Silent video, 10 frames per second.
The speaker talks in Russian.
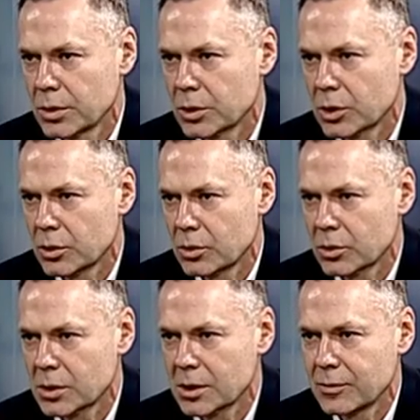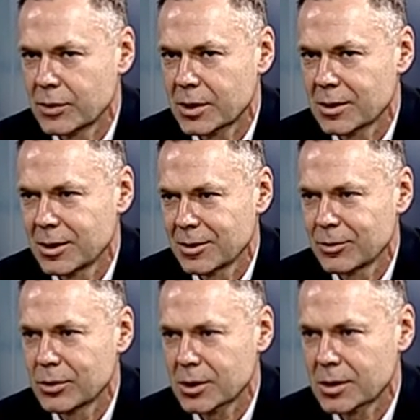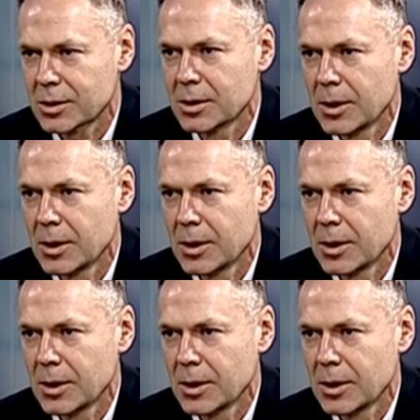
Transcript: что цифры складываются